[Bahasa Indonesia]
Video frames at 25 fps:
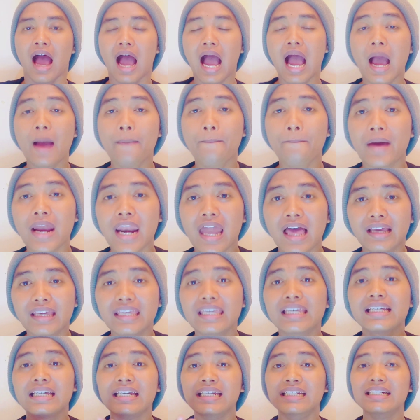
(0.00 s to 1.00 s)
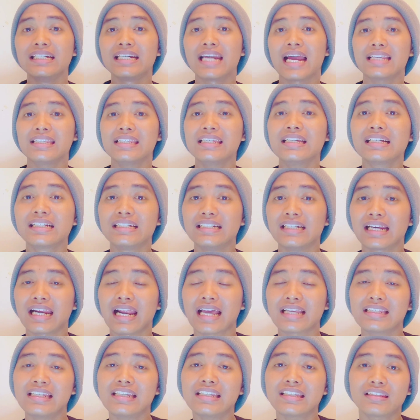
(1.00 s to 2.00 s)
apalagi
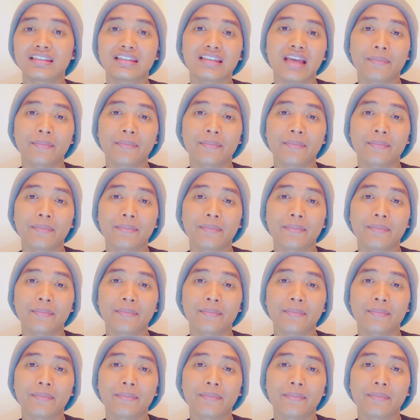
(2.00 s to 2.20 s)
generasi-generasi